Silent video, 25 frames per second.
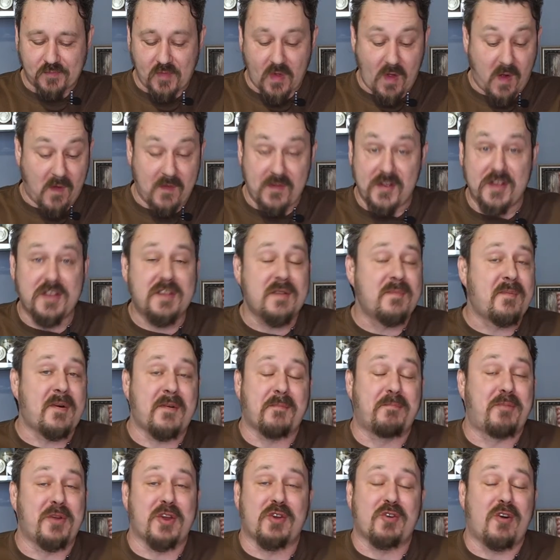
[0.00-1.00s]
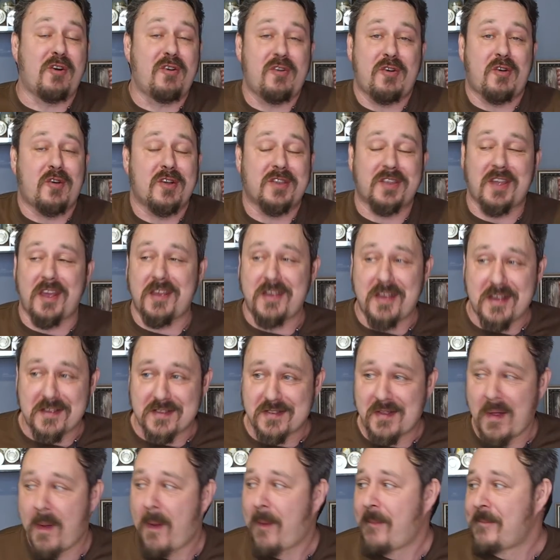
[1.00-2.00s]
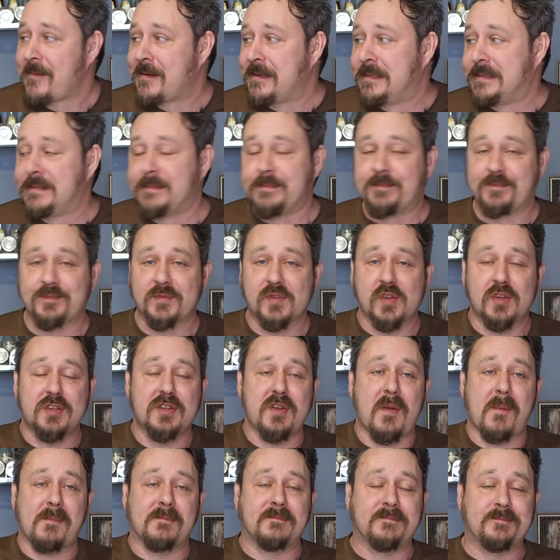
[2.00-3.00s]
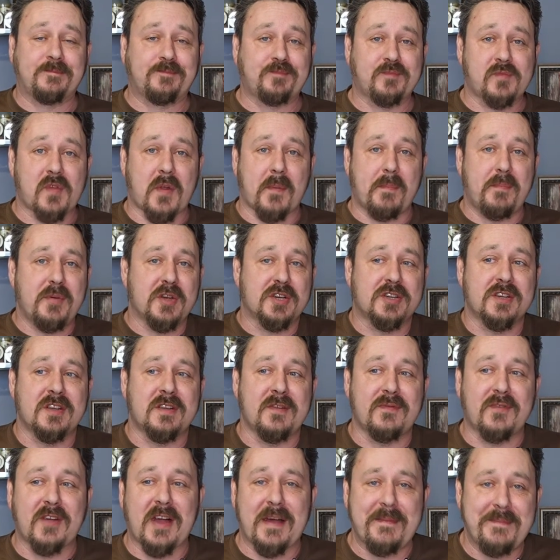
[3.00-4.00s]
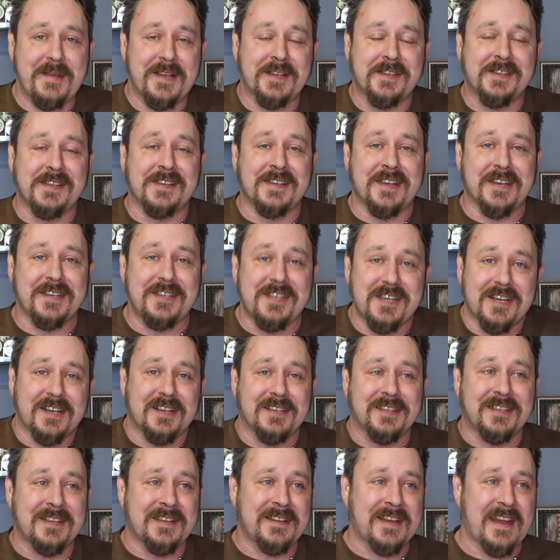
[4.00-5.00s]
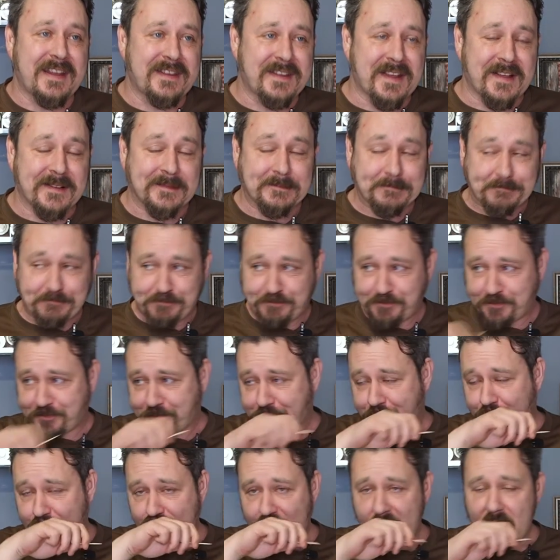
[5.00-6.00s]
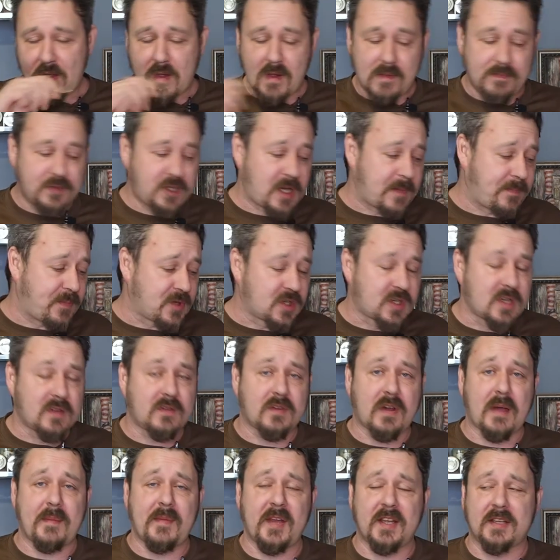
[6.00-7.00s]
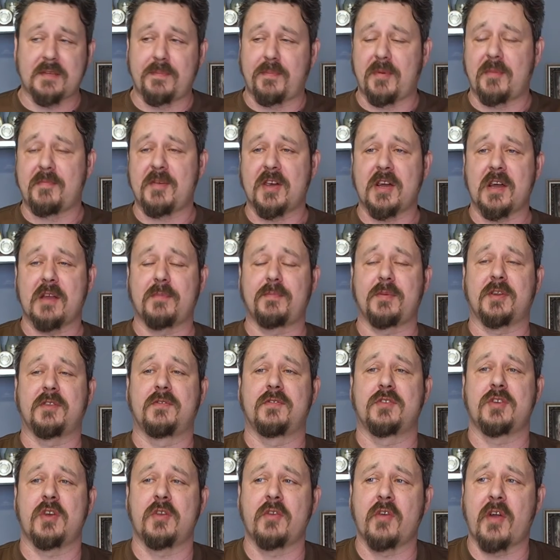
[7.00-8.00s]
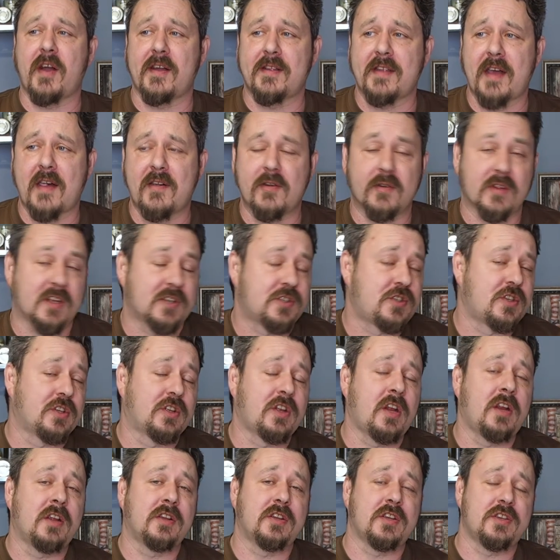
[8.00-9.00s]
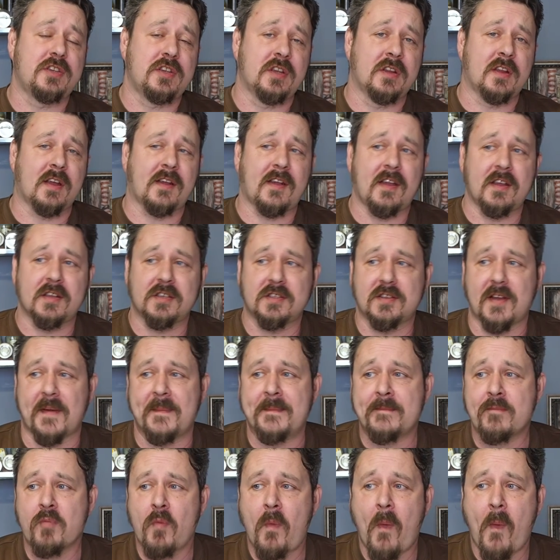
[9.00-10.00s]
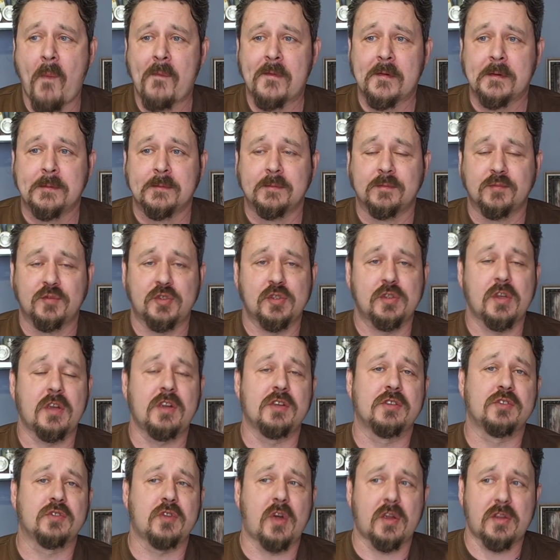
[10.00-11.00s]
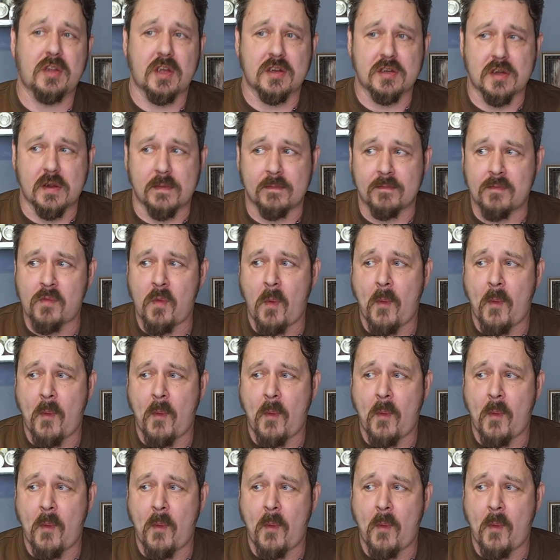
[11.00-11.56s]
видимо, прикол какой-то есть. Короче, пишите в комменты, нахера это надо, Вообще пишите в комменты, помогает продвижению канала. У нас 4000 наконец-то. 400 даже.